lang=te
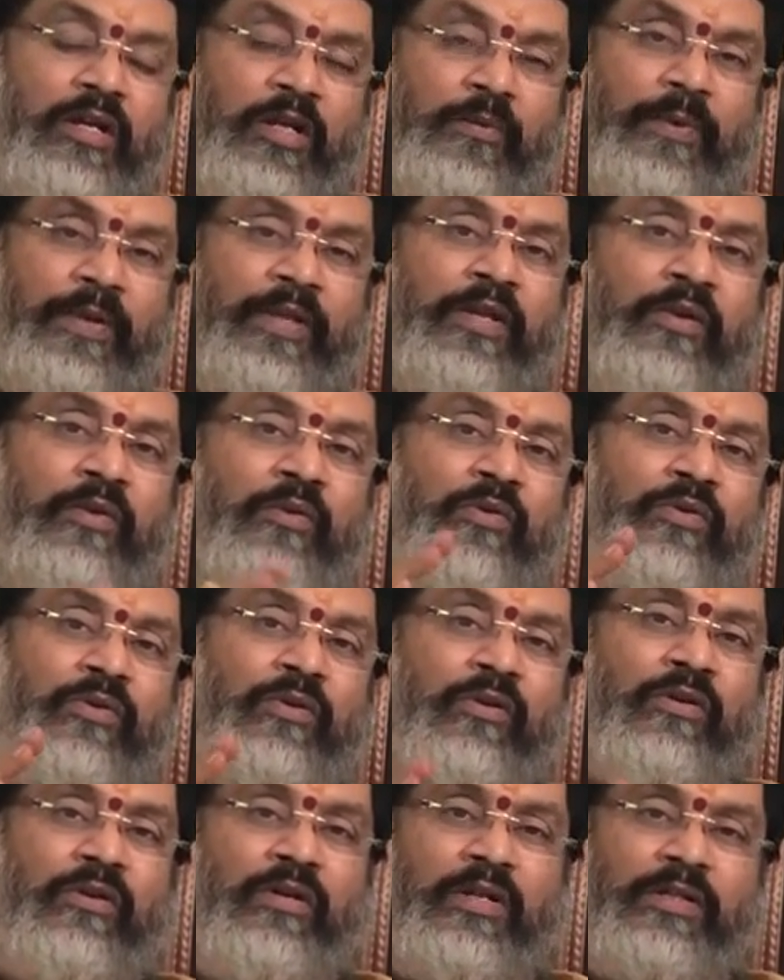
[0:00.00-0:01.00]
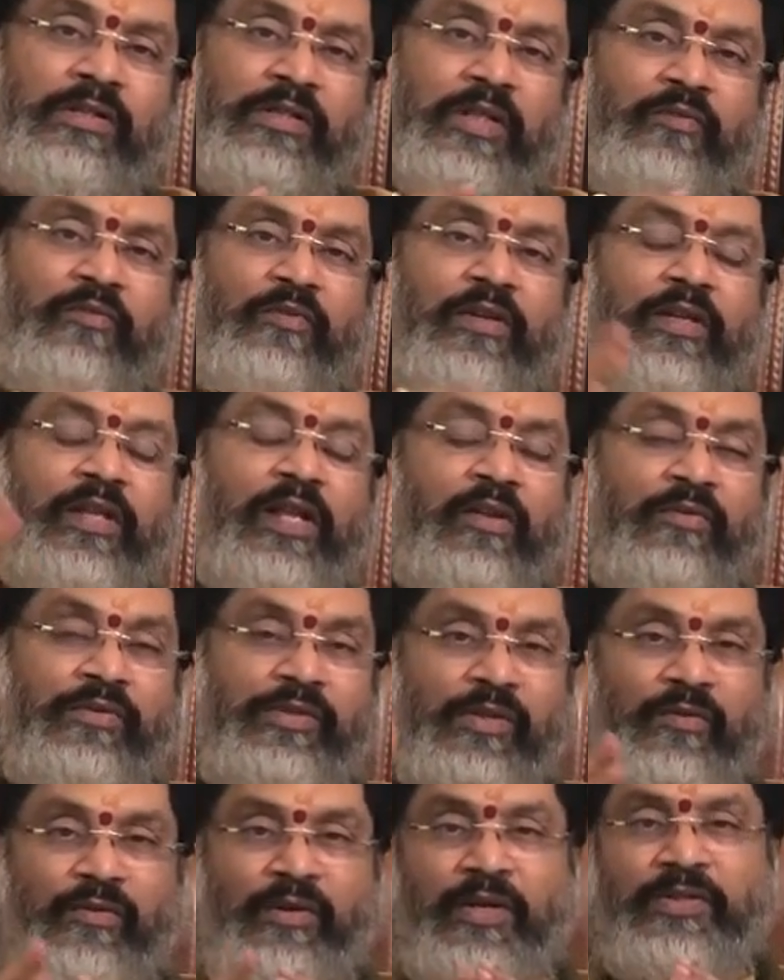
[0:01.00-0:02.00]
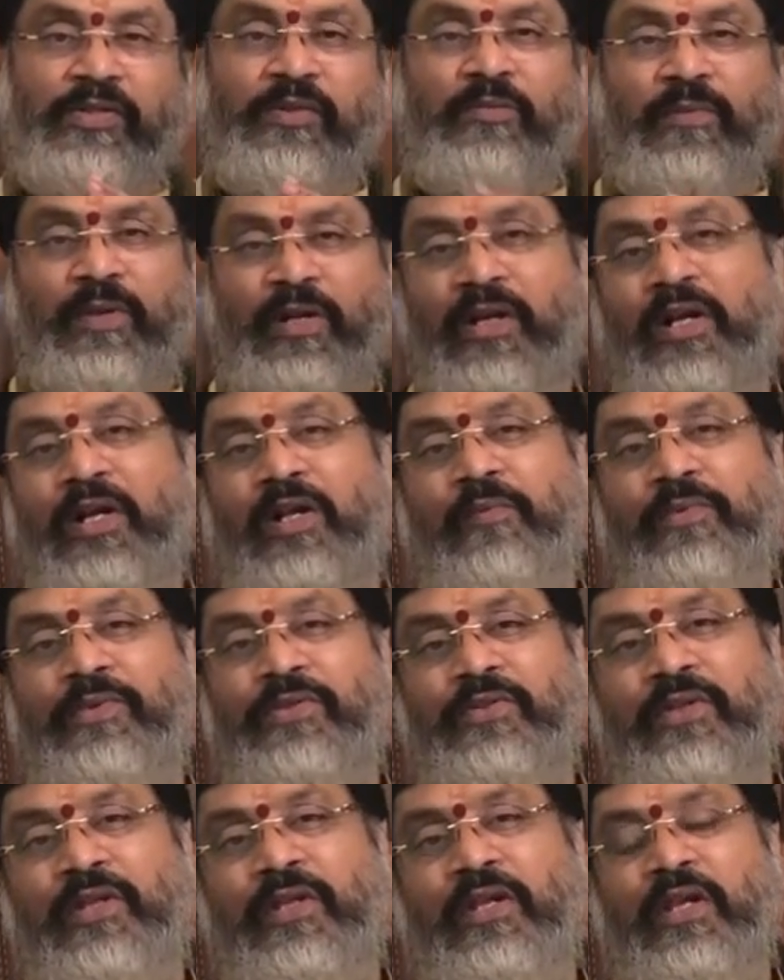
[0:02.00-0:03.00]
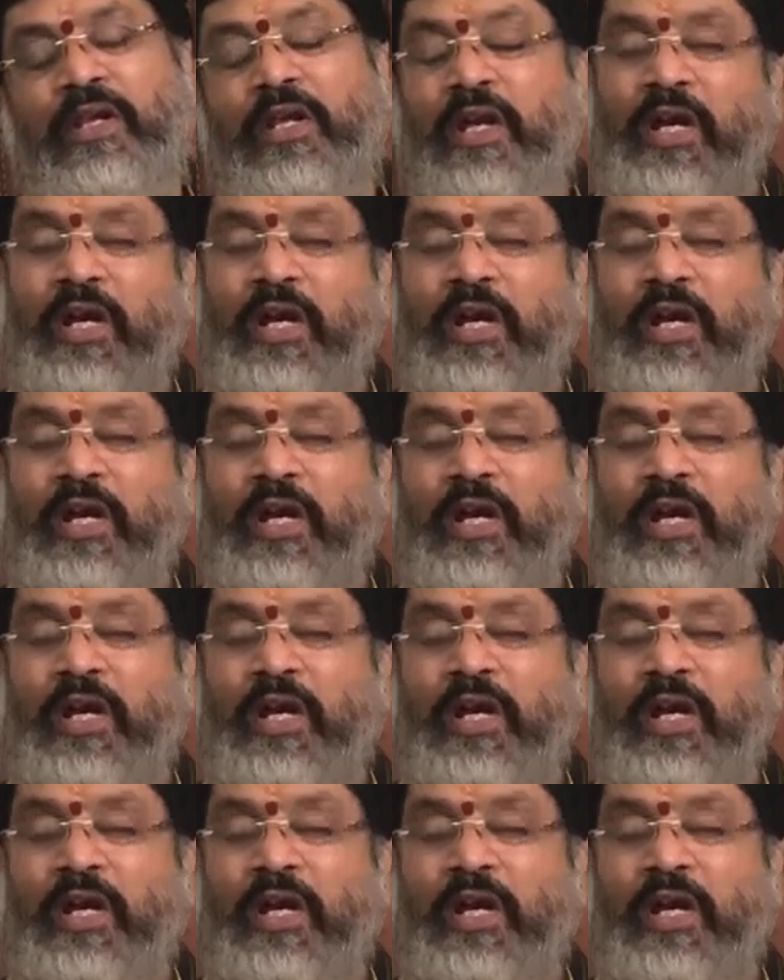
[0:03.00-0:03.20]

ఈ పదిహేను రోజుల్లో సత్ఫలితాలు వచ్చే అవకాశం బాగా కనిపిస్తున్నాయి